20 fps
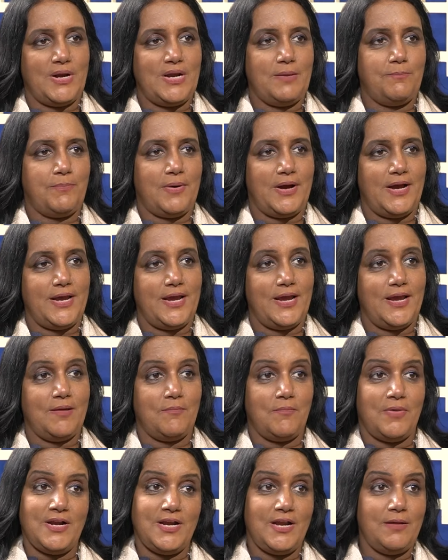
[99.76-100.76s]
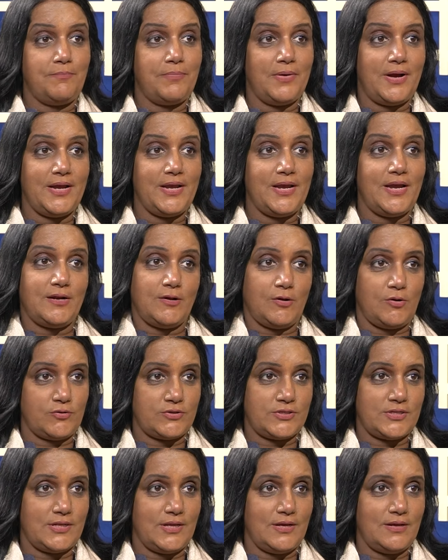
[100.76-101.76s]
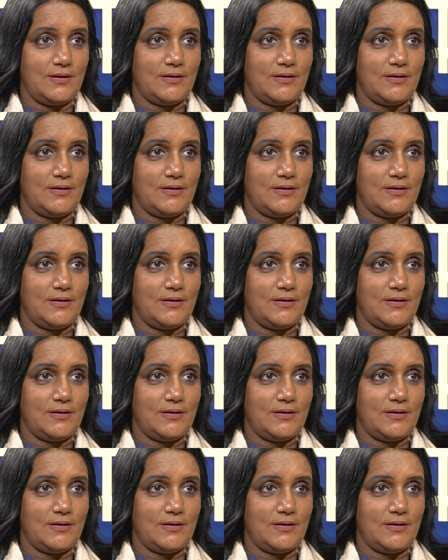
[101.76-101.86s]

మన్నిపాయే మన్నిపాయే అని ఆలోచిందా